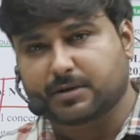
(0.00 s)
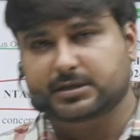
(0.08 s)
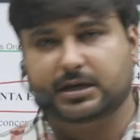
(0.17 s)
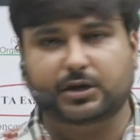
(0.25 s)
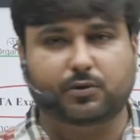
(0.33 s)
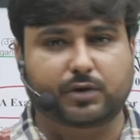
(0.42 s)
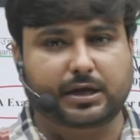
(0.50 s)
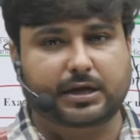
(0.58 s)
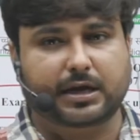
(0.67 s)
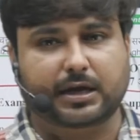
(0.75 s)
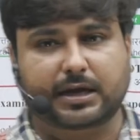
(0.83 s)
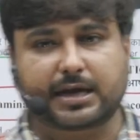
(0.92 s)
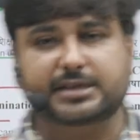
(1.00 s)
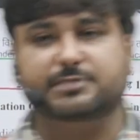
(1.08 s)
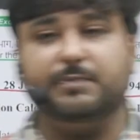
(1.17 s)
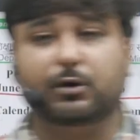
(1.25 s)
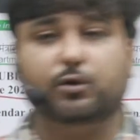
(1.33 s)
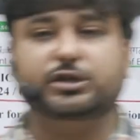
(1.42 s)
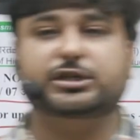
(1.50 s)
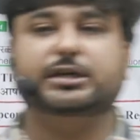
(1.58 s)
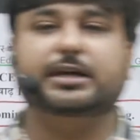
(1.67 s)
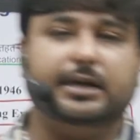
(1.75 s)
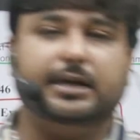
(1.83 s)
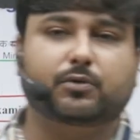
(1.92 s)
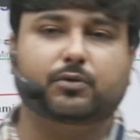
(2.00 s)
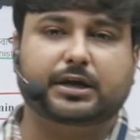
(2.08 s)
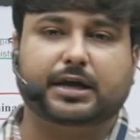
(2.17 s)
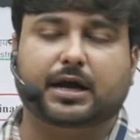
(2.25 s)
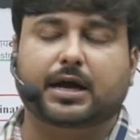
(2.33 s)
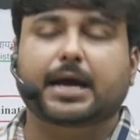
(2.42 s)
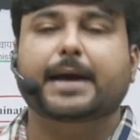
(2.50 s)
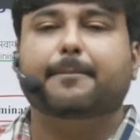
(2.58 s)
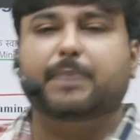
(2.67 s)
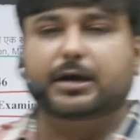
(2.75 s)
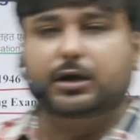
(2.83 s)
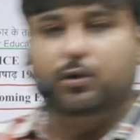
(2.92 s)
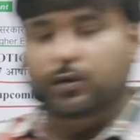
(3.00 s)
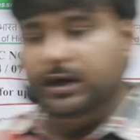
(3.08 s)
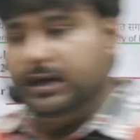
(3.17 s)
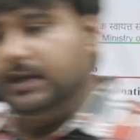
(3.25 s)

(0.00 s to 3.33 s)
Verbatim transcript: नहीं होगी क्या क्या इसमें कोई चीटिंग नहीं होगी क्या बट कोई नहीं